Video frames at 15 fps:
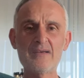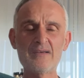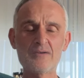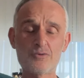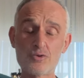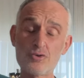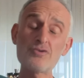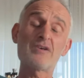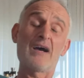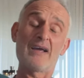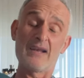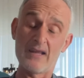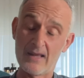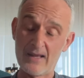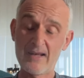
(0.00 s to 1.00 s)
şu şu
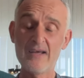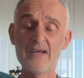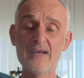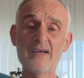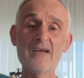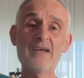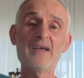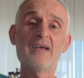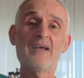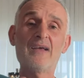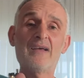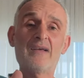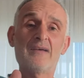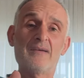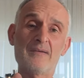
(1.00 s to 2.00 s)
dairelere
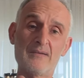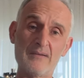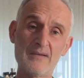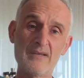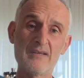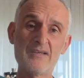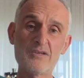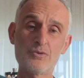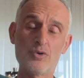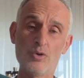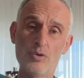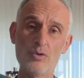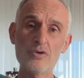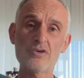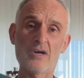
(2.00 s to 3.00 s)

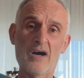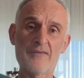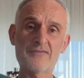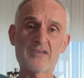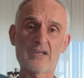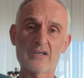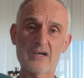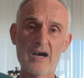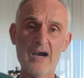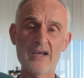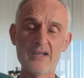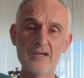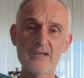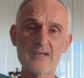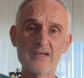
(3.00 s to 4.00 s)
günlük, haftalık,
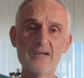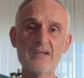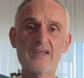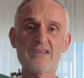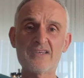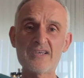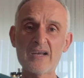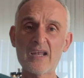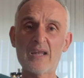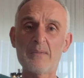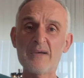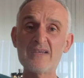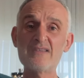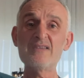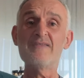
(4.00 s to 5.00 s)
aylık kiralama
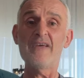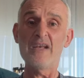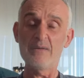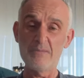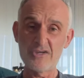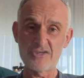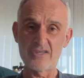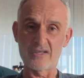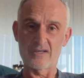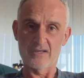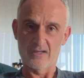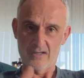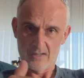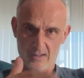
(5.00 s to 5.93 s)
izni verilmiştir